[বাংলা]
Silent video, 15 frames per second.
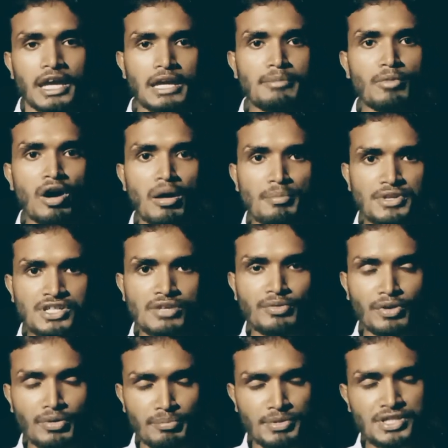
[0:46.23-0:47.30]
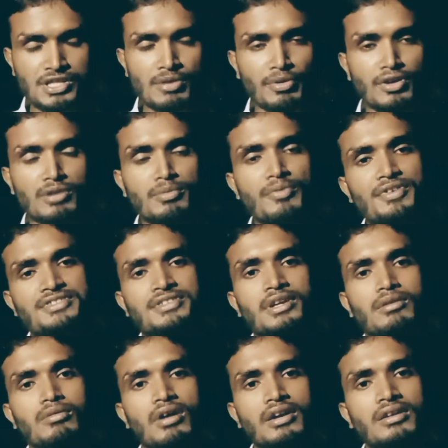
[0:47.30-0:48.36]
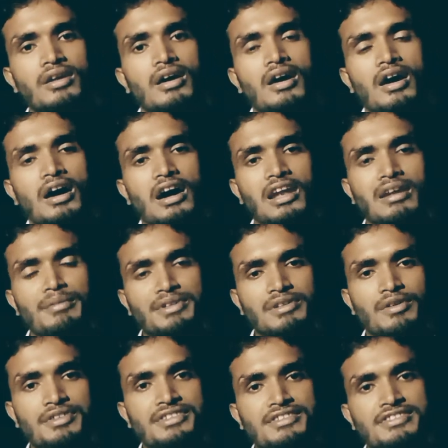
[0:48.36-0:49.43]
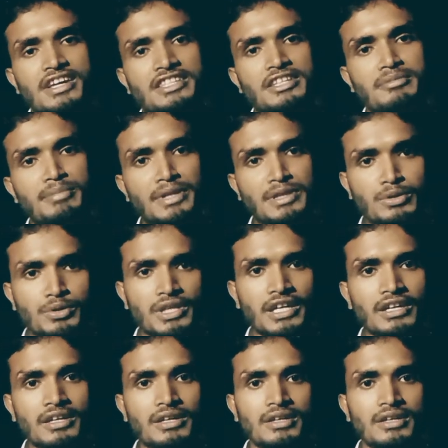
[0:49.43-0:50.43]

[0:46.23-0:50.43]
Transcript: এই মহা বিশ্ববর্ণ মুফাসিরে কোরআন আল্লামা অরিসন সাইদির মৃত্যুতে